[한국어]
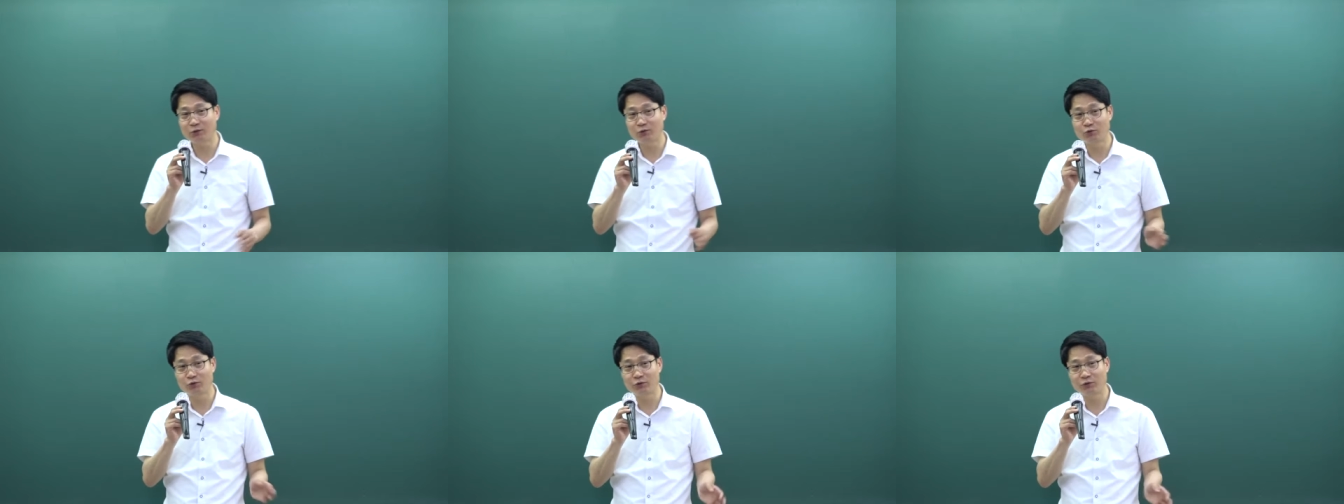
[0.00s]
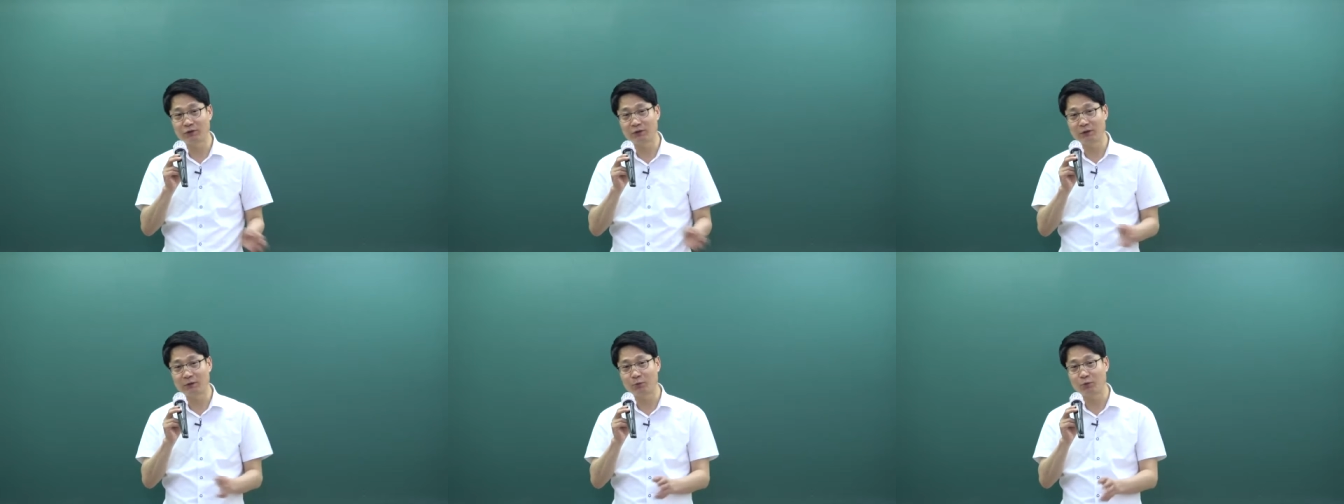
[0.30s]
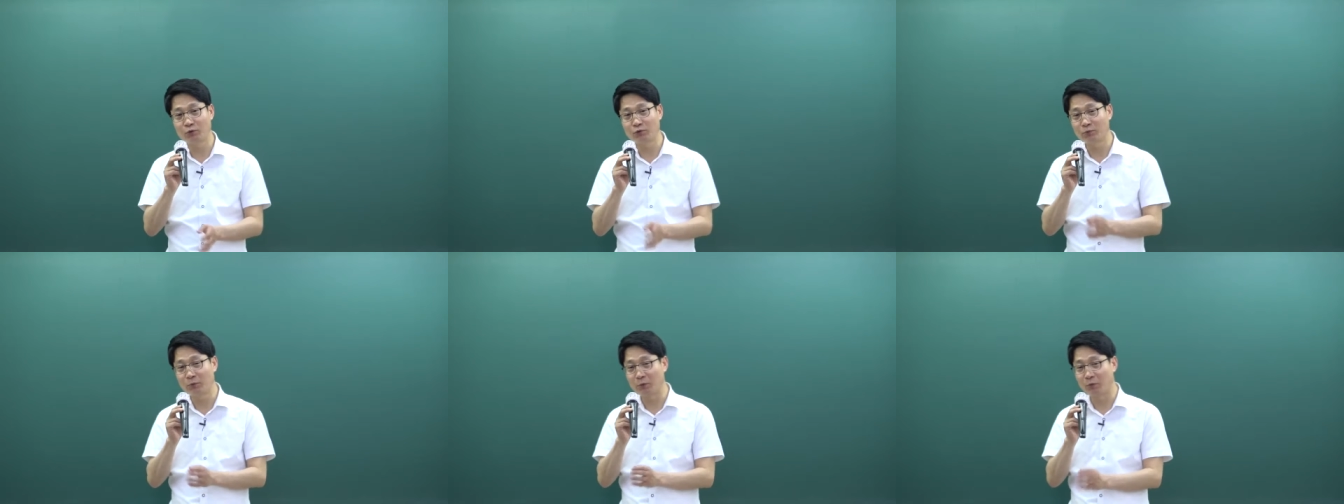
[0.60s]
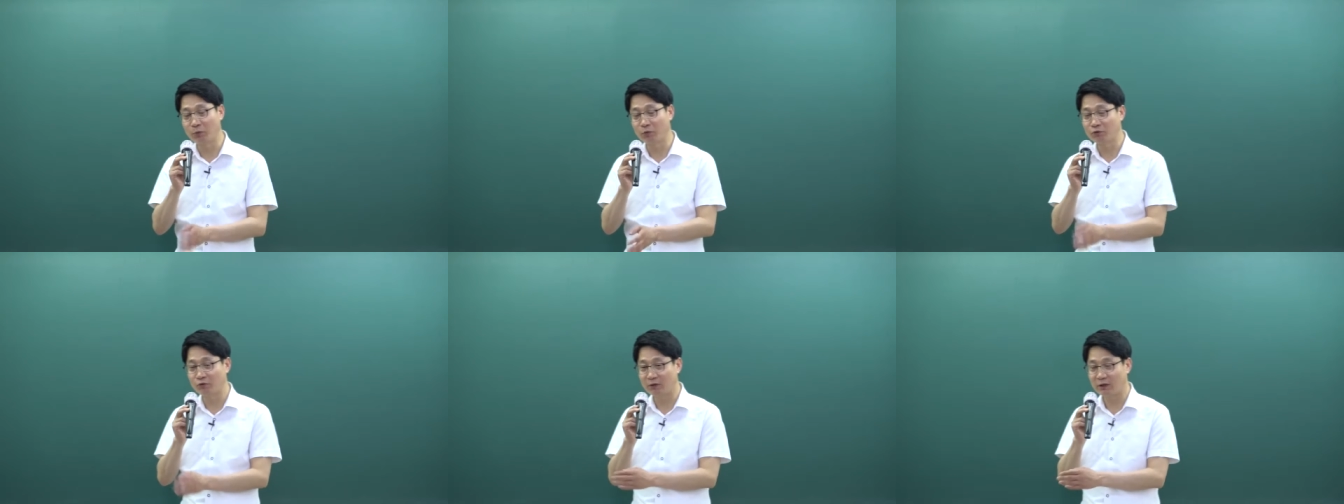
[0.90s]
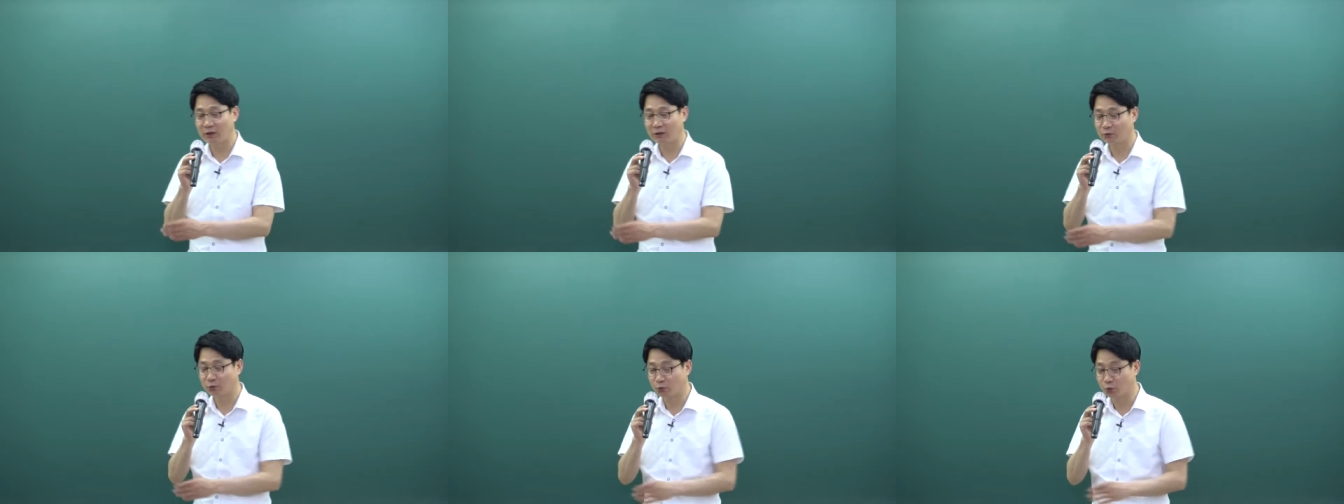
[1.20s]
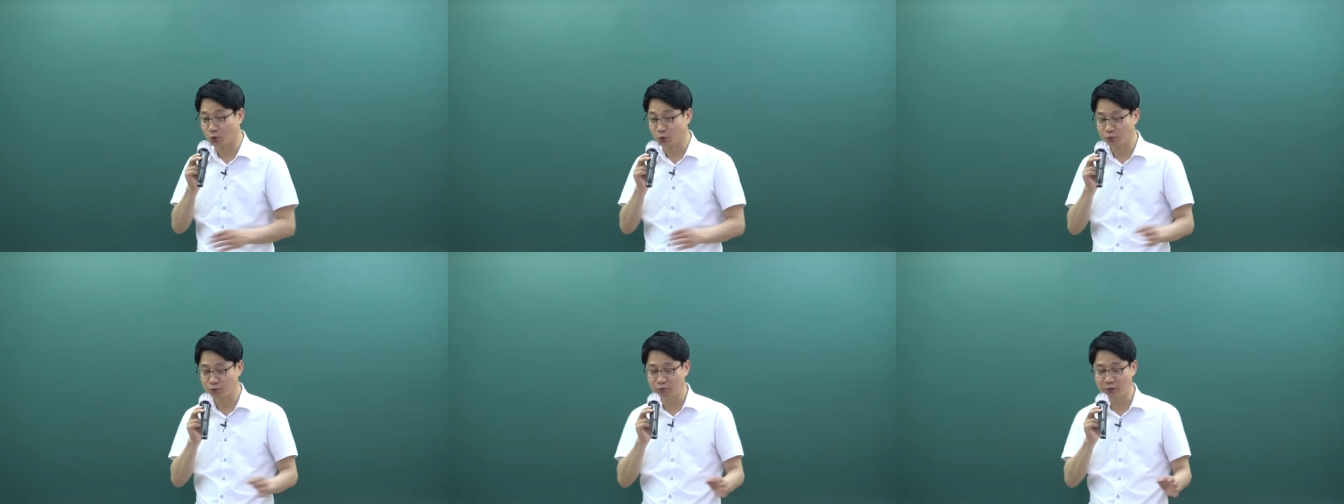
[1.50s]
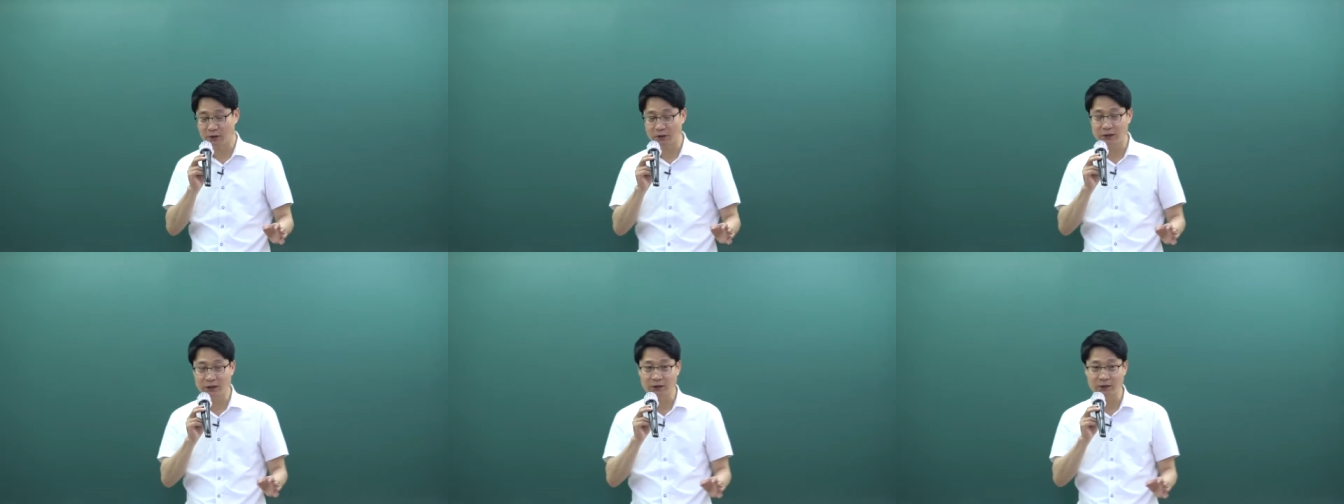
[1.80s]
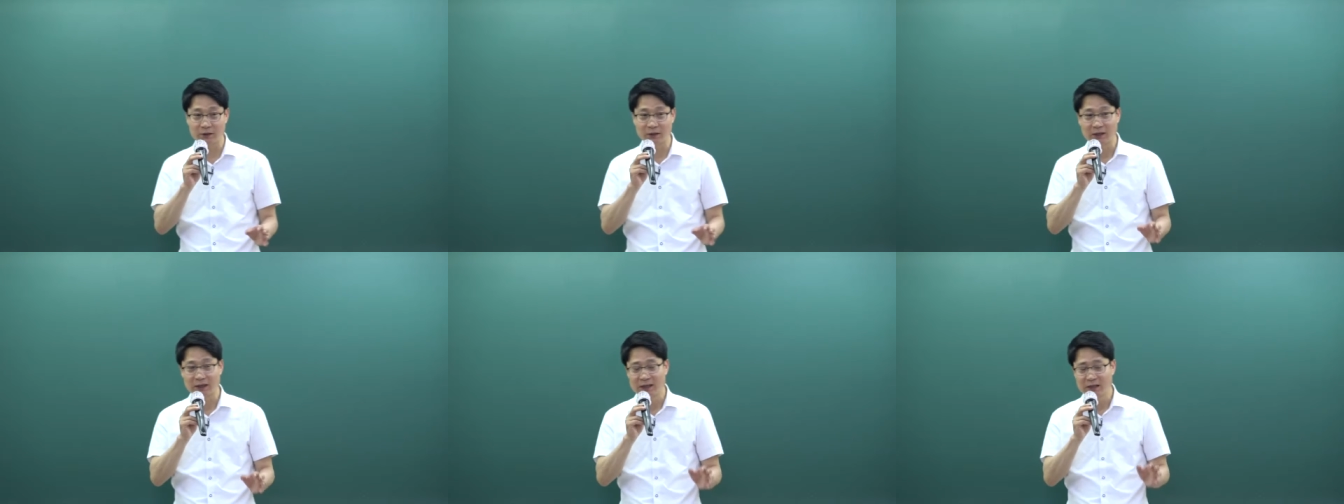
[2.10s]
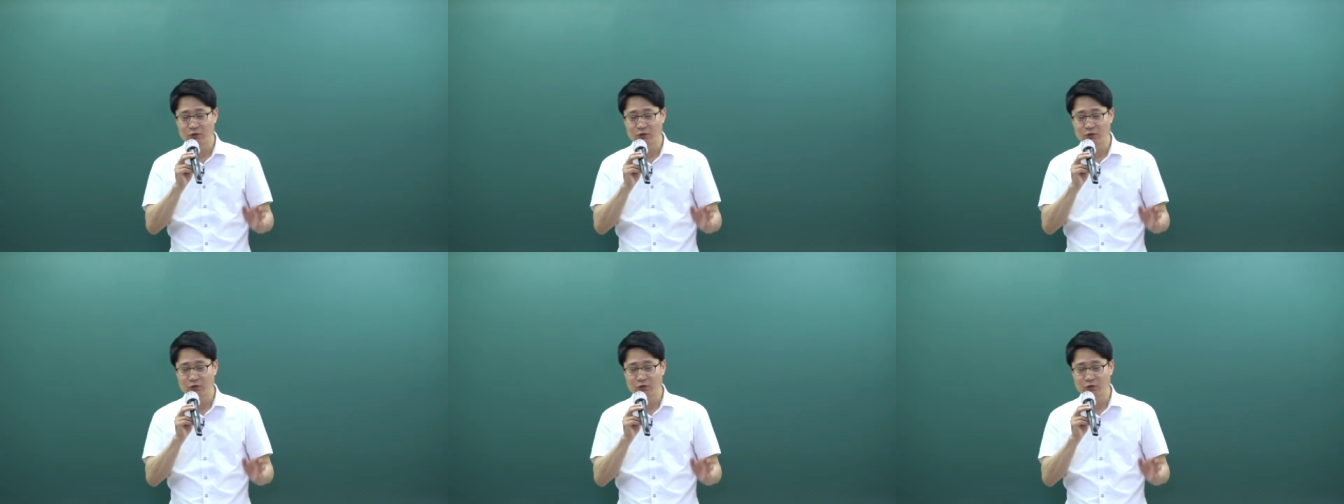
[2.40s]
취득이나 보유, 뭐 보유나 양도 동시부가 된 애들.